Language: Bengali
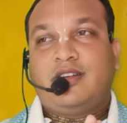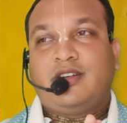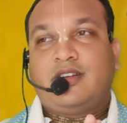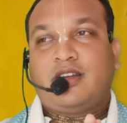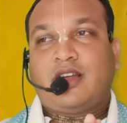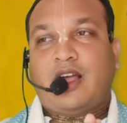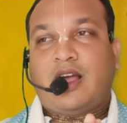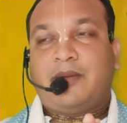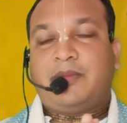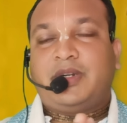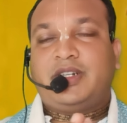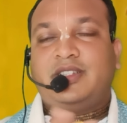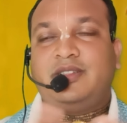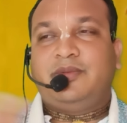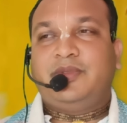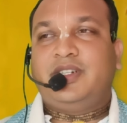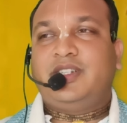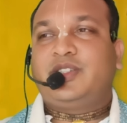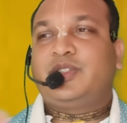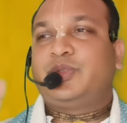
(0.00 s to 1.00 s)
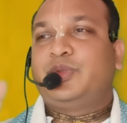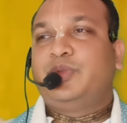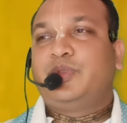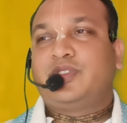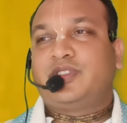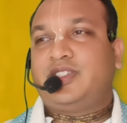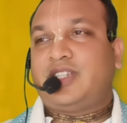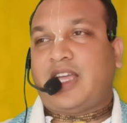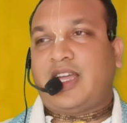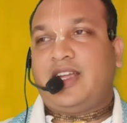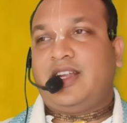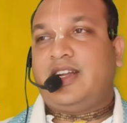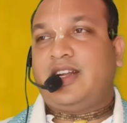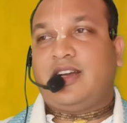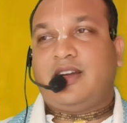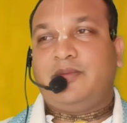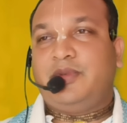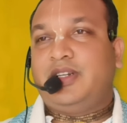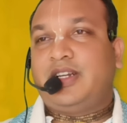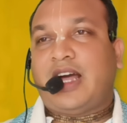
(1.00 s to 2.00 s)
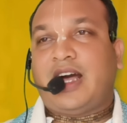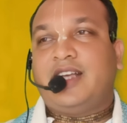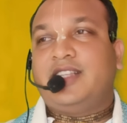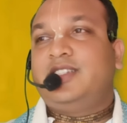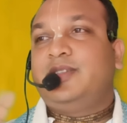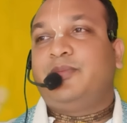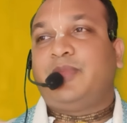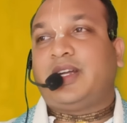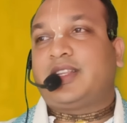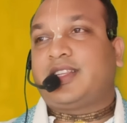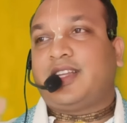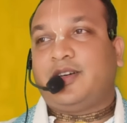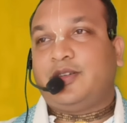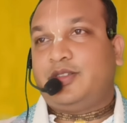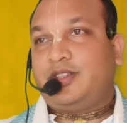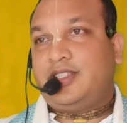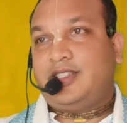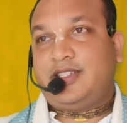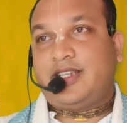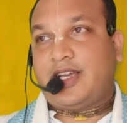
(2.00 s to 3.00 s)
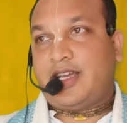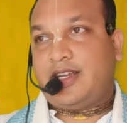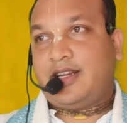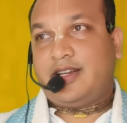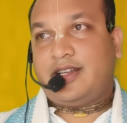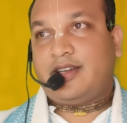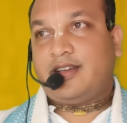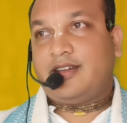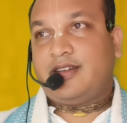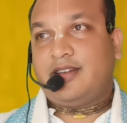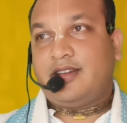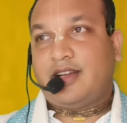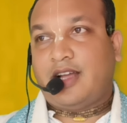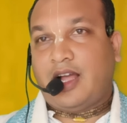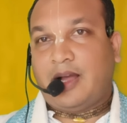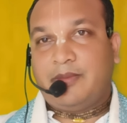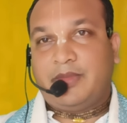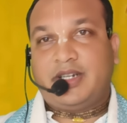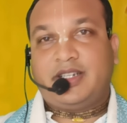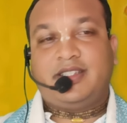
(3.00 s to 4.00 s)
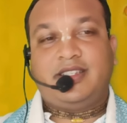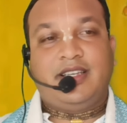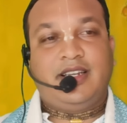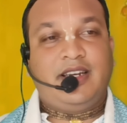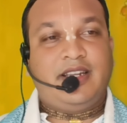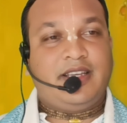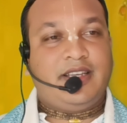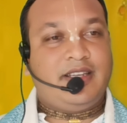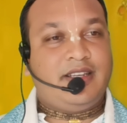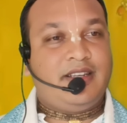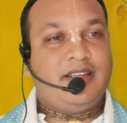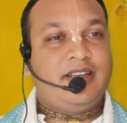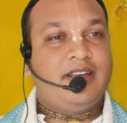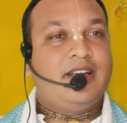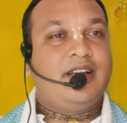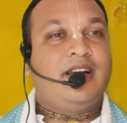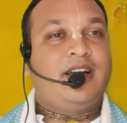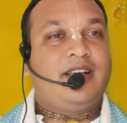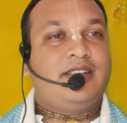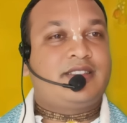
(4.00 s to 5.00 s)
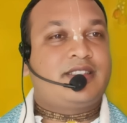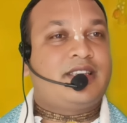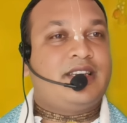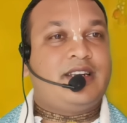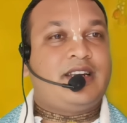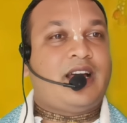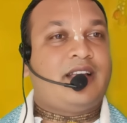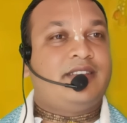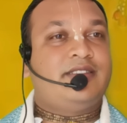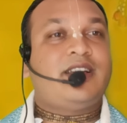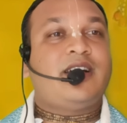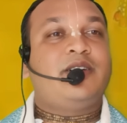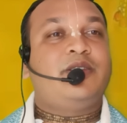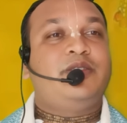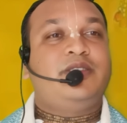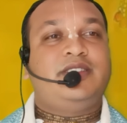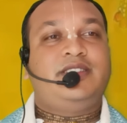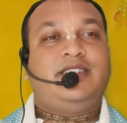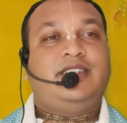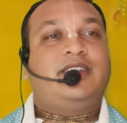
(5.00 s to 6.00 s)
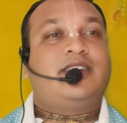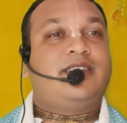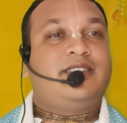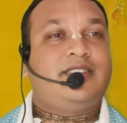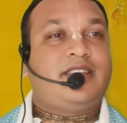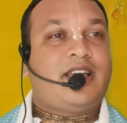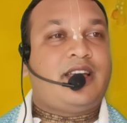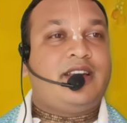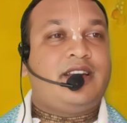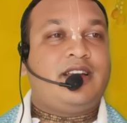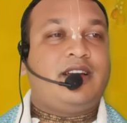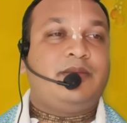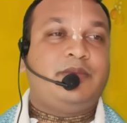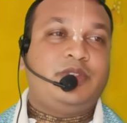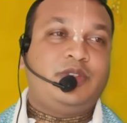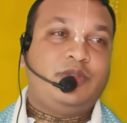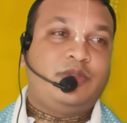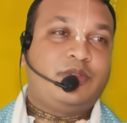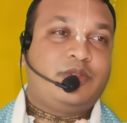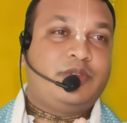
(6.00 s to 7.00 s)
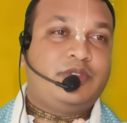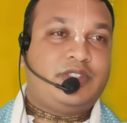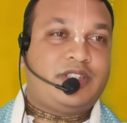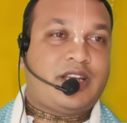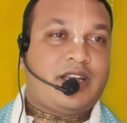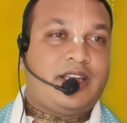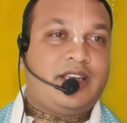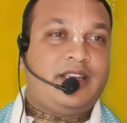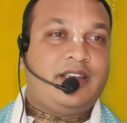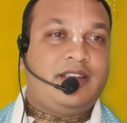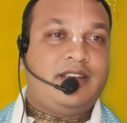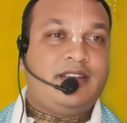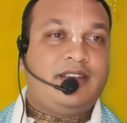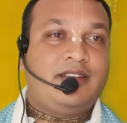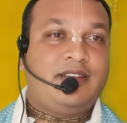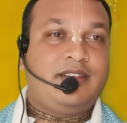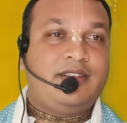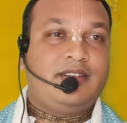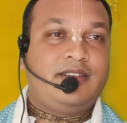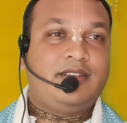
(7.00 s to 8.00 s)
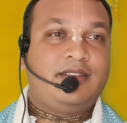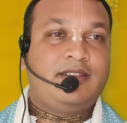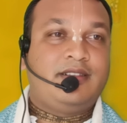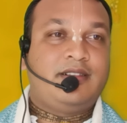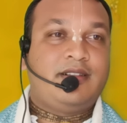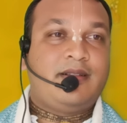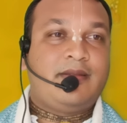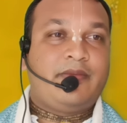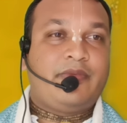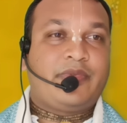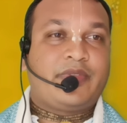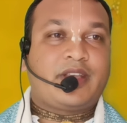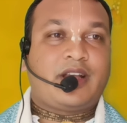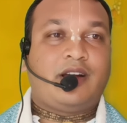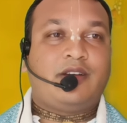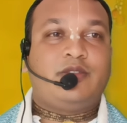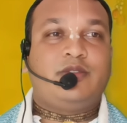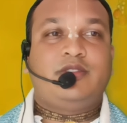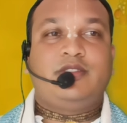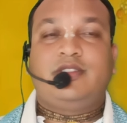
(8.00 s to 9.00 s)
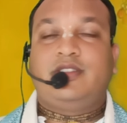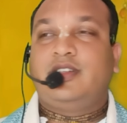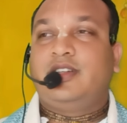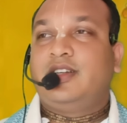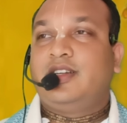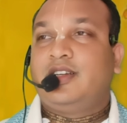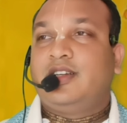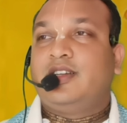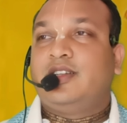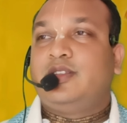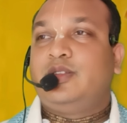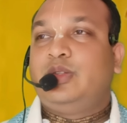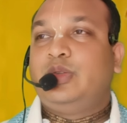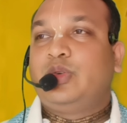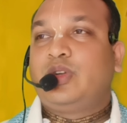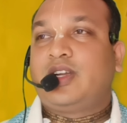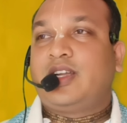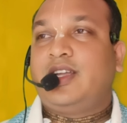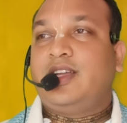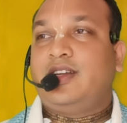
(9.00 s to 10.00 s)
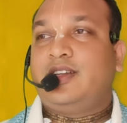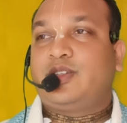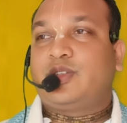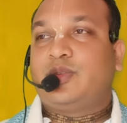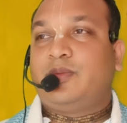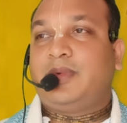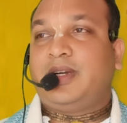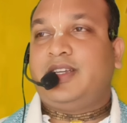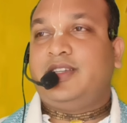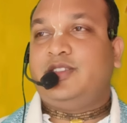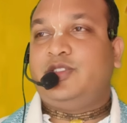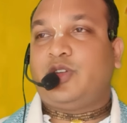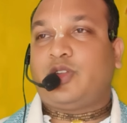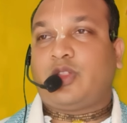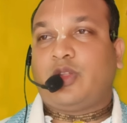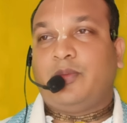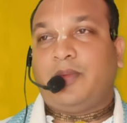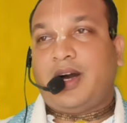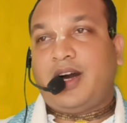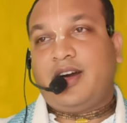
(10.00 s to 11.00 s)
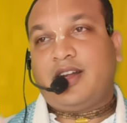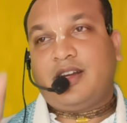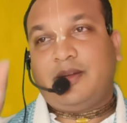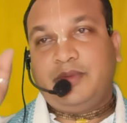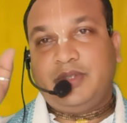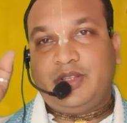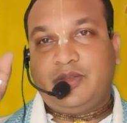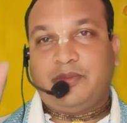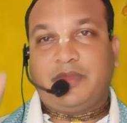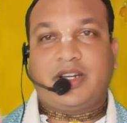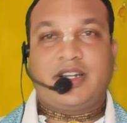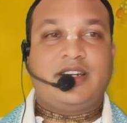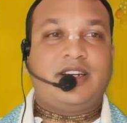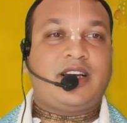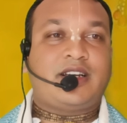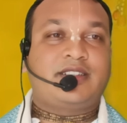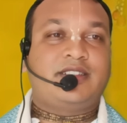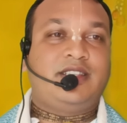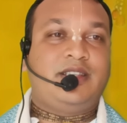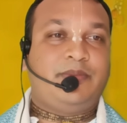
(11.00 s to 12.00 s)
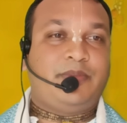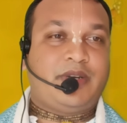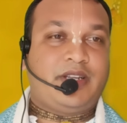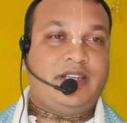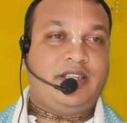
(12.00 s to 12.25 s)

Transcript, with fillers: আমার জীবনে সুখ চায় না আমি রাজমাতা হতে চায় না আমার ছেলে আজকে রাজা হয়েছে এটা চায় না আমি দুঃখ চাই কারণ দুঃখের সময় যতবার আমি তোমাকে ডাকতে পারি